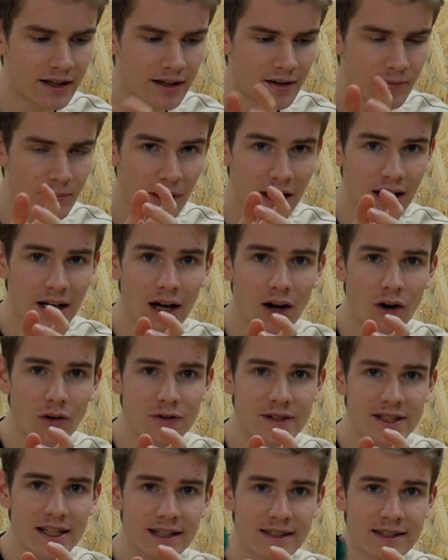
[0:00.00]
Brille
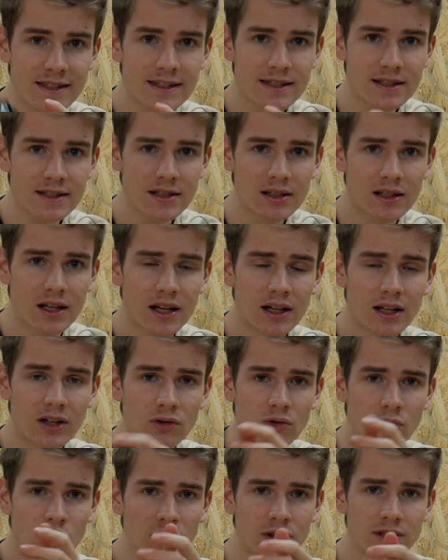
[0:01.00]
aufsetzen,
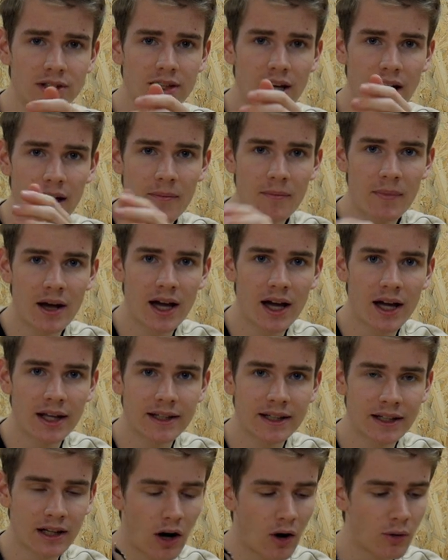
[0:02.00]
gut ähm, äh,
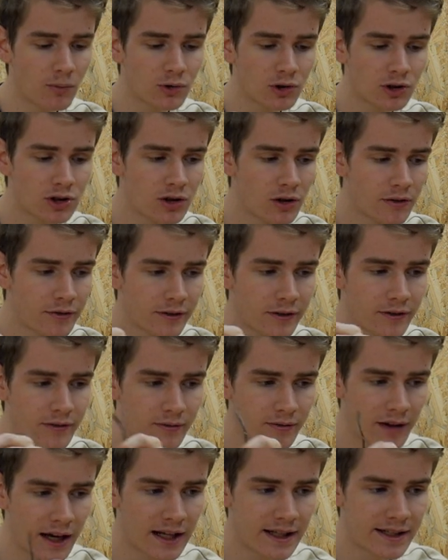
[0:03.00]
den Raum
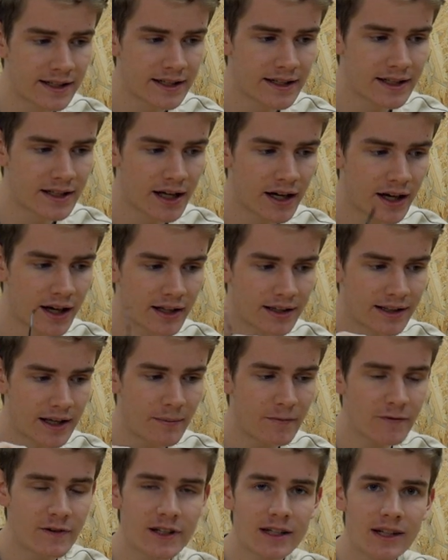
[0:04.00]
durchlüften, weil die äh,
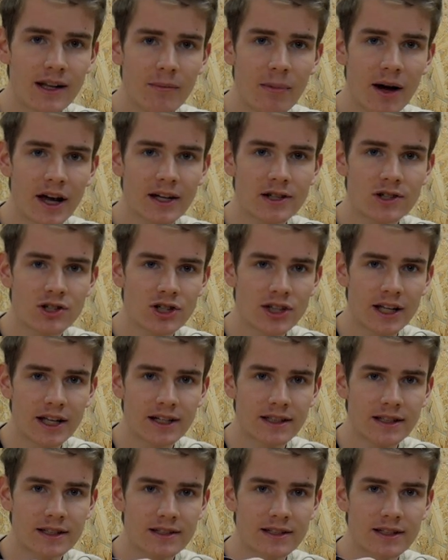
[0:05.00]
Dämpfe, die dabei
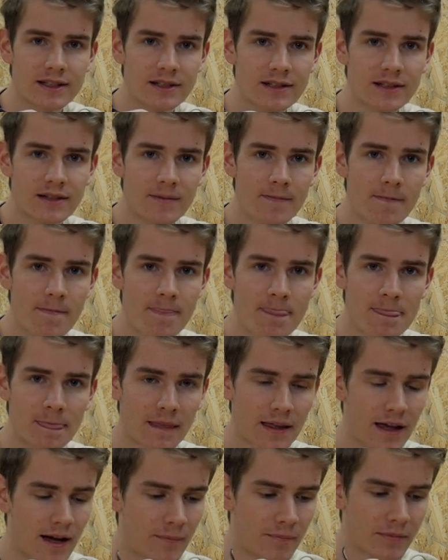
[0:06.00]
entstehen, sind
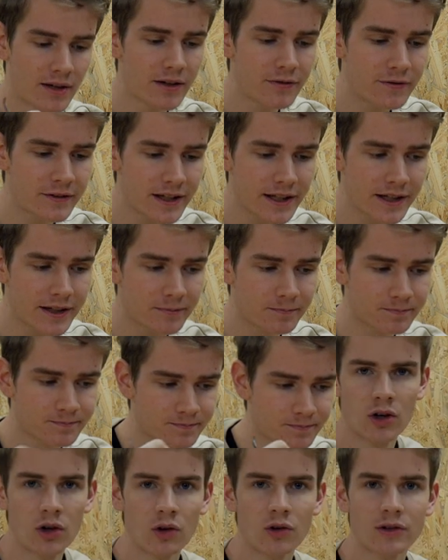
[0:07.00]
ähm, giftig.
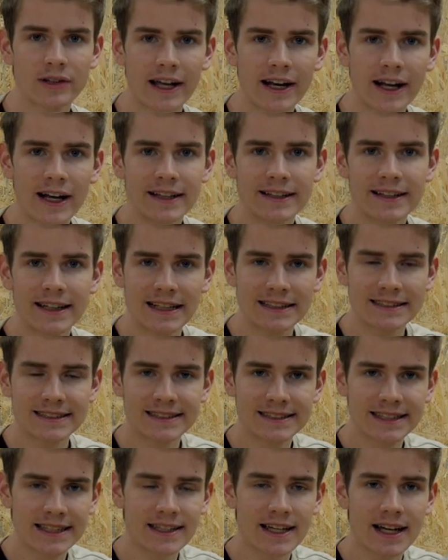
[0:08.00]
Und dann halt die
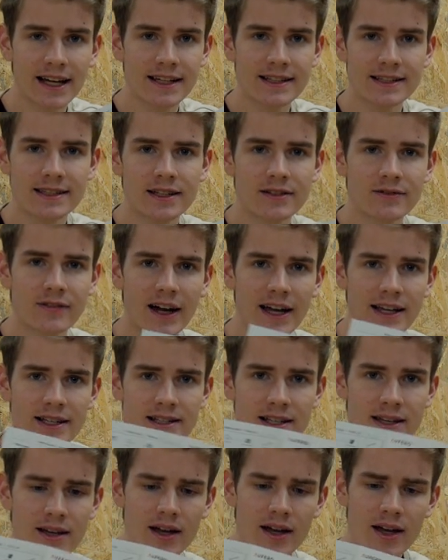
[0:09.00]
ganzen
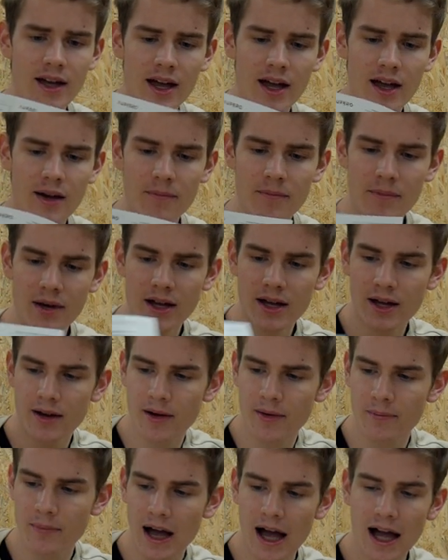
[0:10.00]
Sicherheitshinweise ähm, äh,
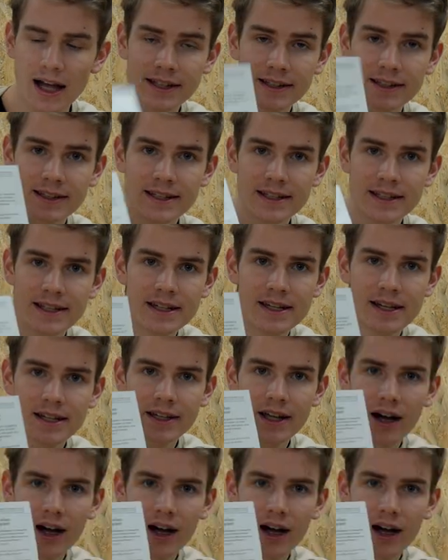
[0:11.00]
beachten, die hier in